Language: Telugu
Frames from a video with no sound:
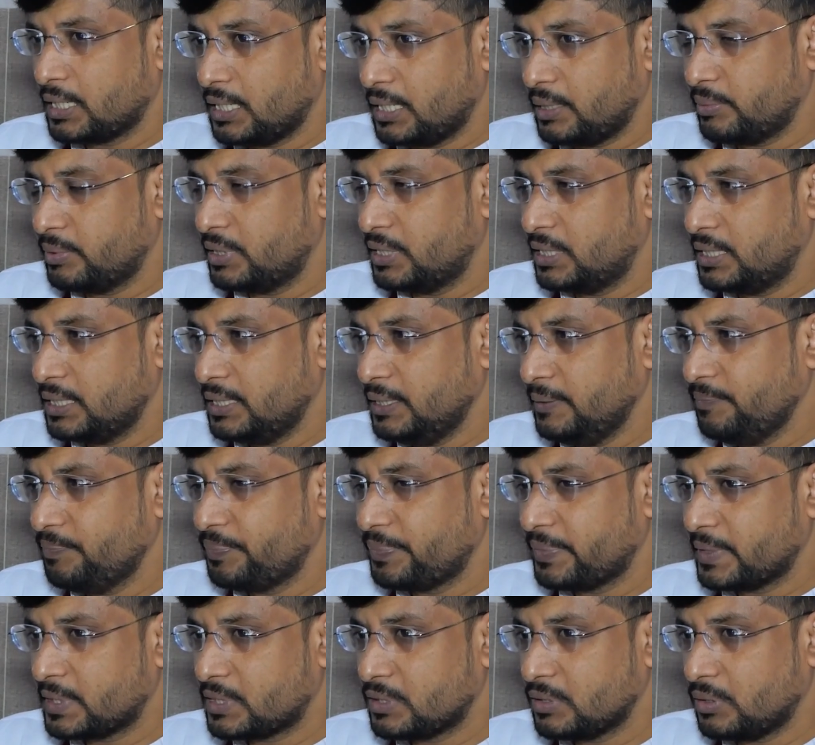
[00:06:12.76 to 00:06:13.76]
కాబట్టి
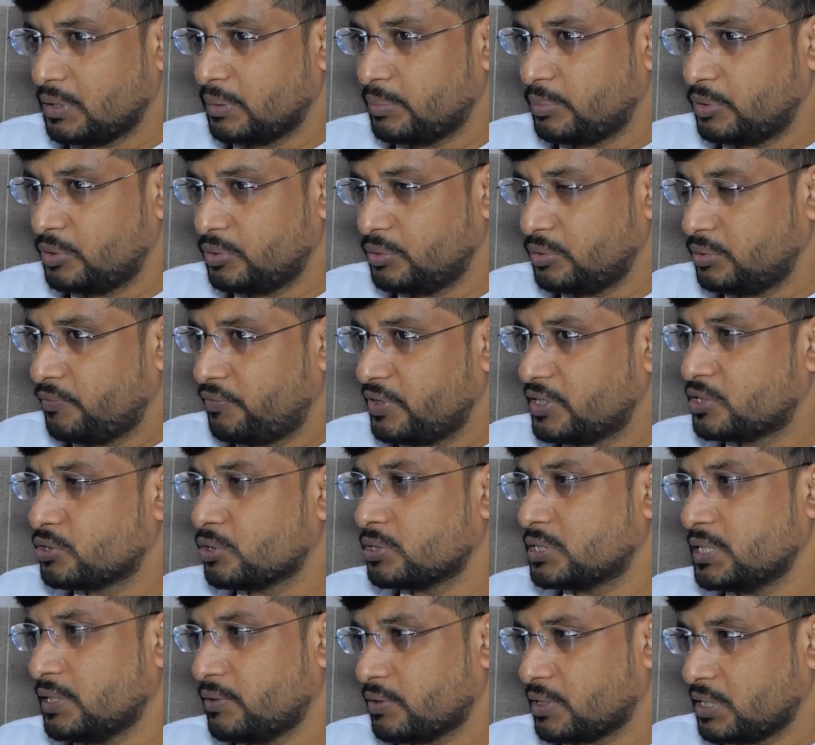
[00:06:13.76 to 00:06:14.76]
సో అప్పుడు ఫిట్స్
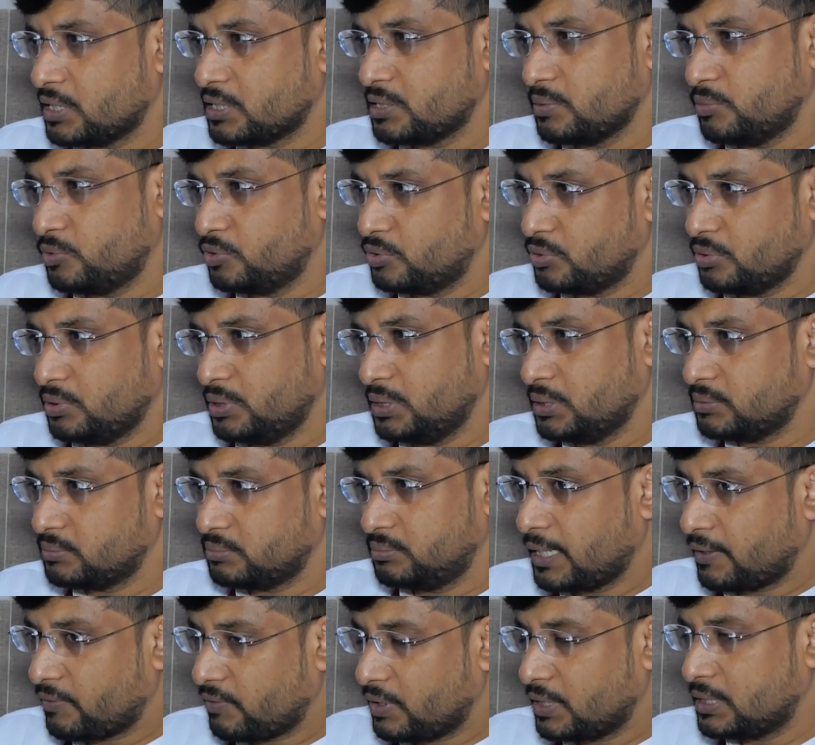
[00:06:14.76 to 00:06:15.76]
వచ్చే అవకాశం ఉంటుంది
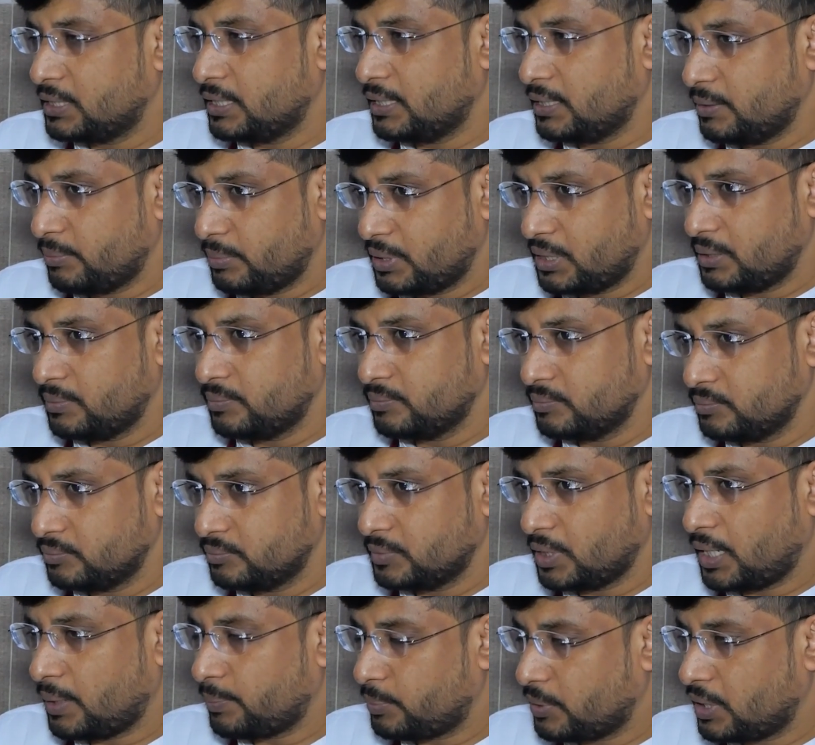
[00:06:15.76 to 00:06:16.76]
తర్వాత మనం
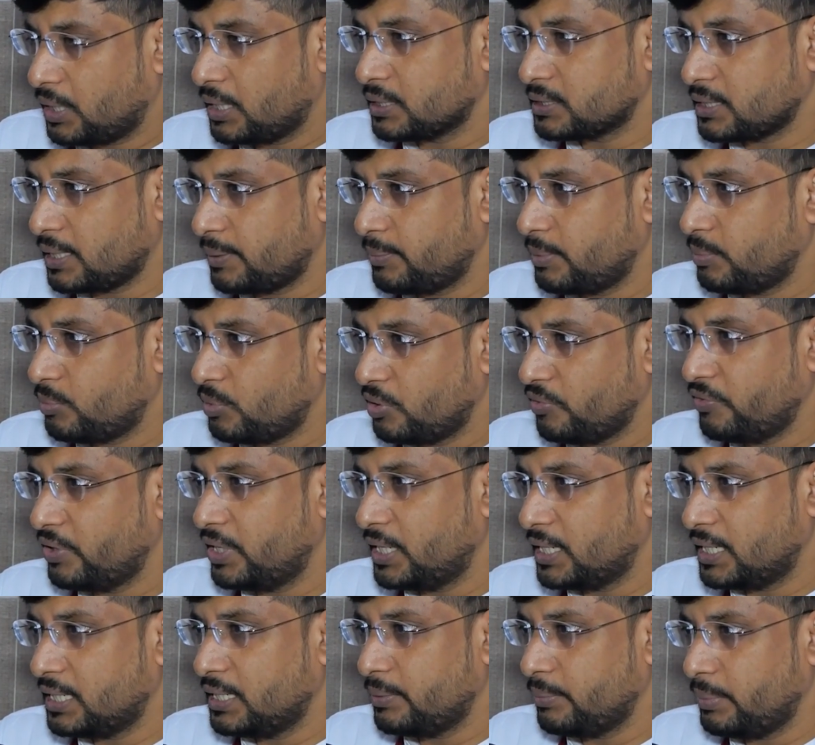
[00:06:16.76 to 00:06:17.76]
ఆ సమయంలో
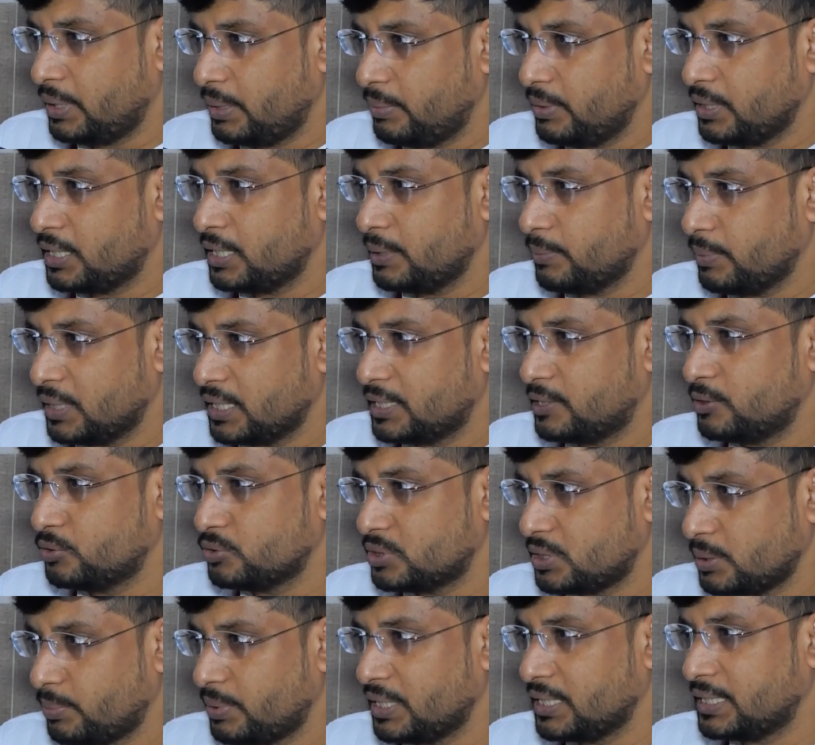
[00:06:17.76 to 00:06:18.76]
వెంటనే బేబీకి బయట
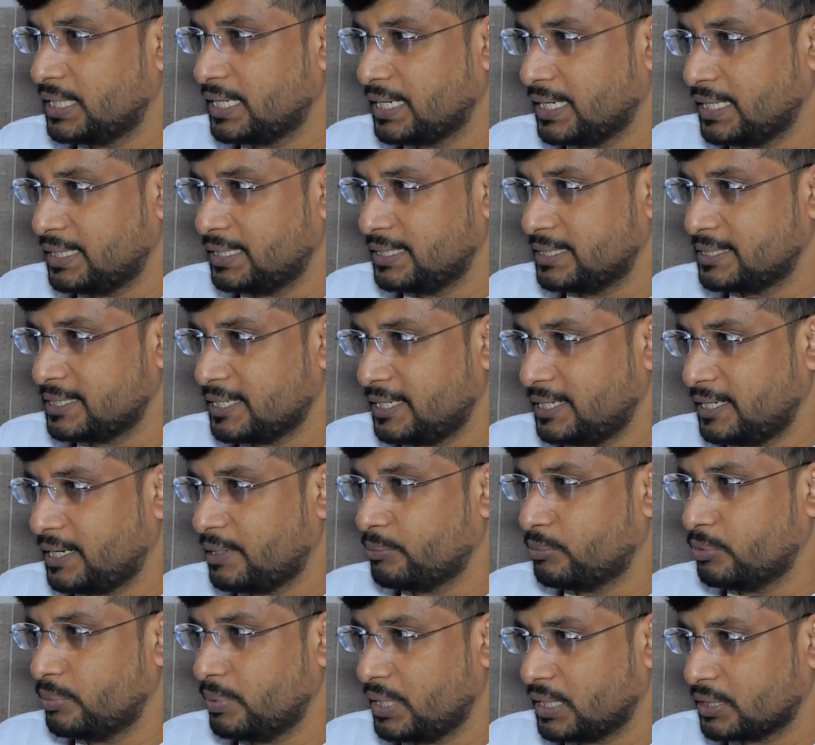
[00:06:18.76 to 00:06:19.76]
నుంచి బ్రీతింగ్ అందించాలి
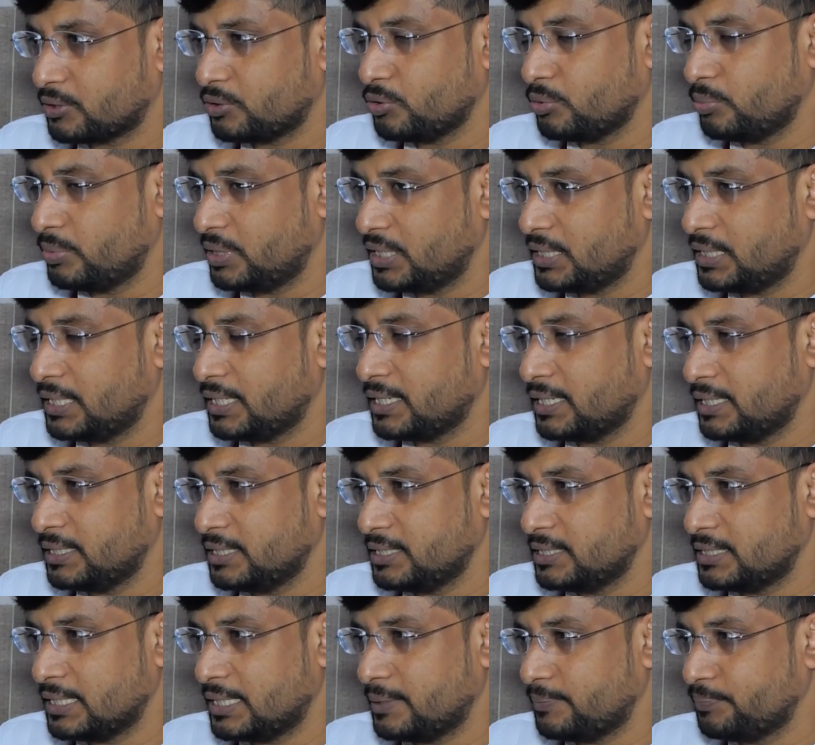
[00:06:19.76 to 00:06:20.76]
ఆ బ్యాక్ తో బ్రీతింగ్
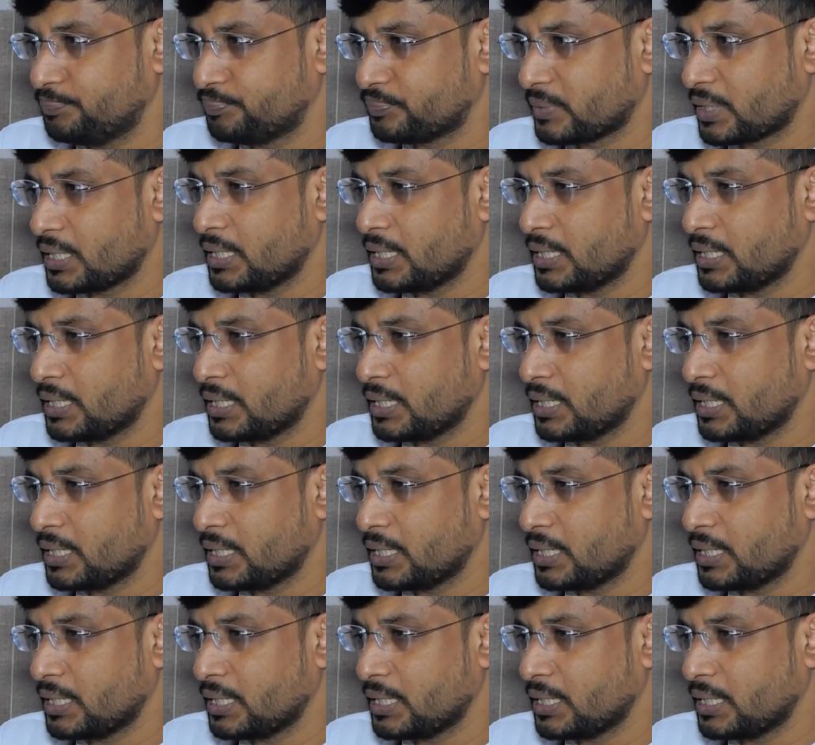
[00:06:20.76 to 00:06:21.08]
అందించడం